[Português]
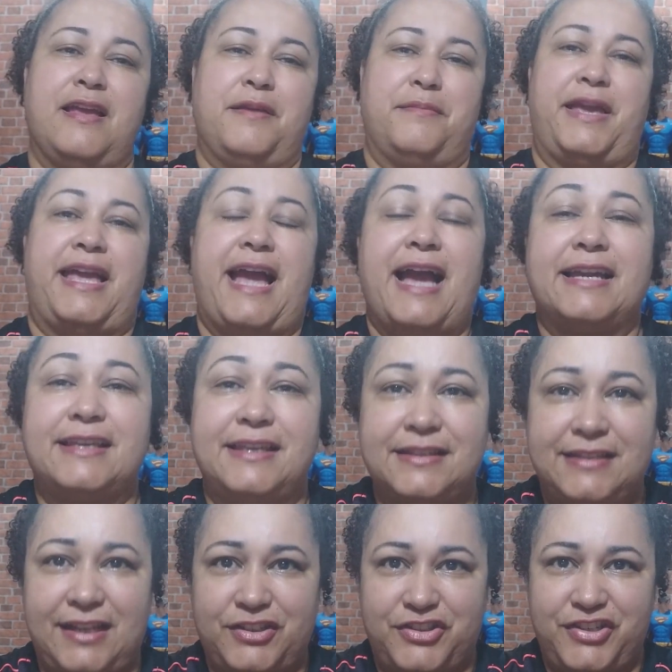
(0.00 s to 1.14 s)
Bem, a
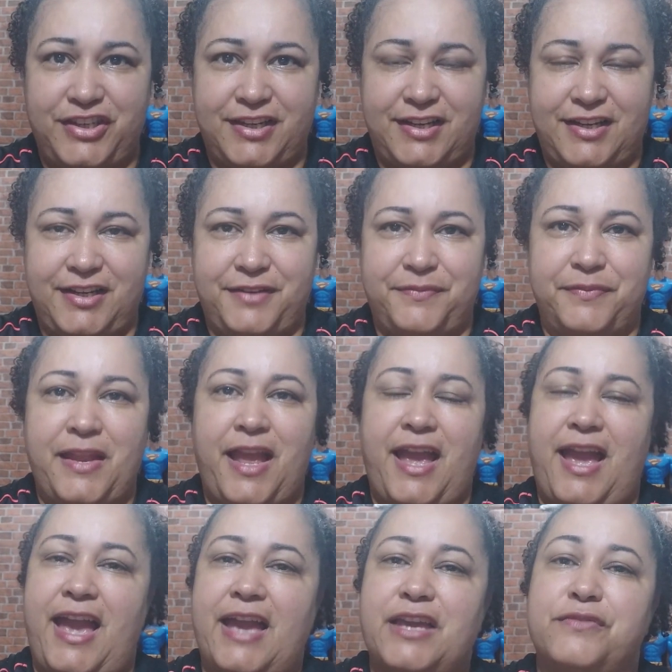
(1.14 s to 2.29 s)
quinta dica
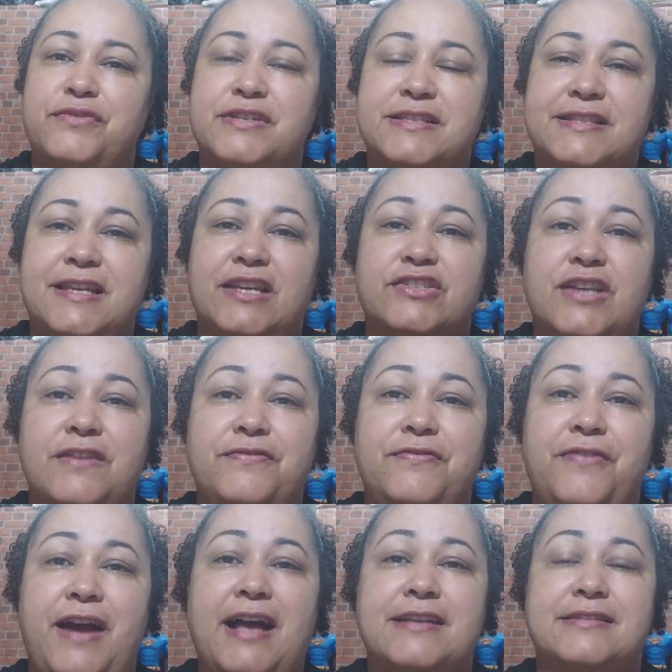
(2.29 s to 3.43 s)
é que você já
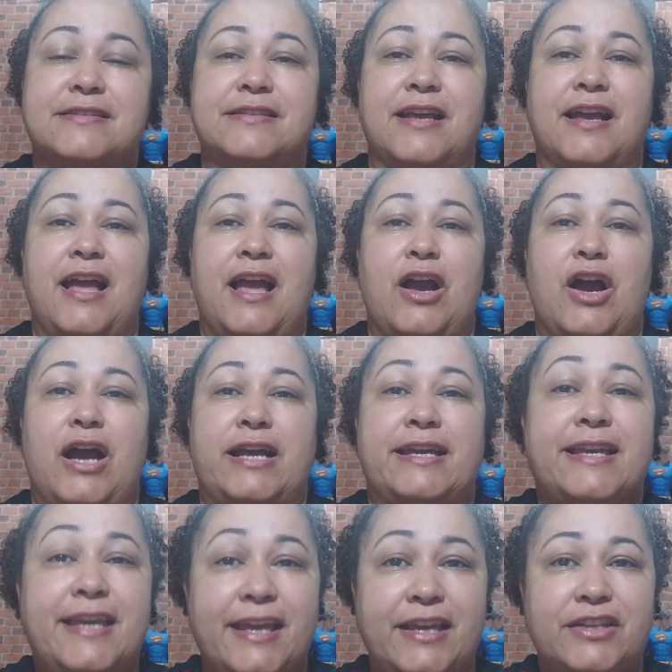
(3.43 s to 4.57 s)
faça
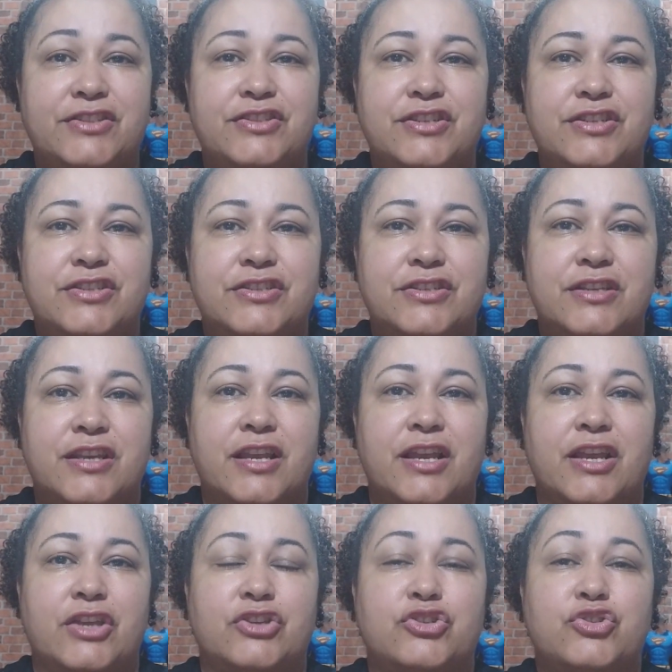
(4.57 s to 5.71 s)
kits
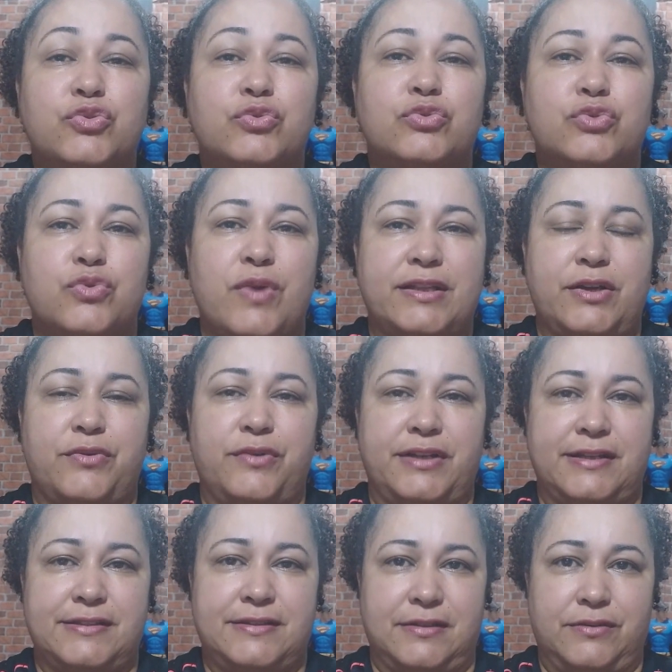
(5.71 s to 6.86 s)
junto com a
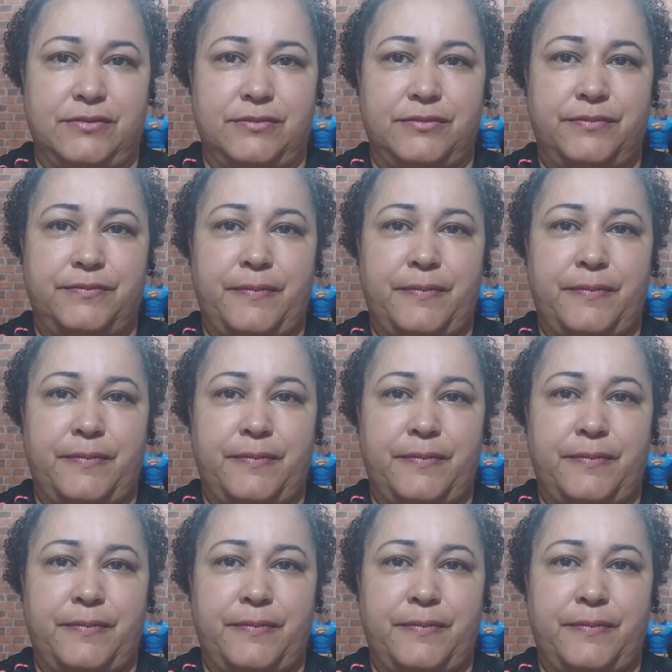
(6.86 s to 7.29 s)
decoração.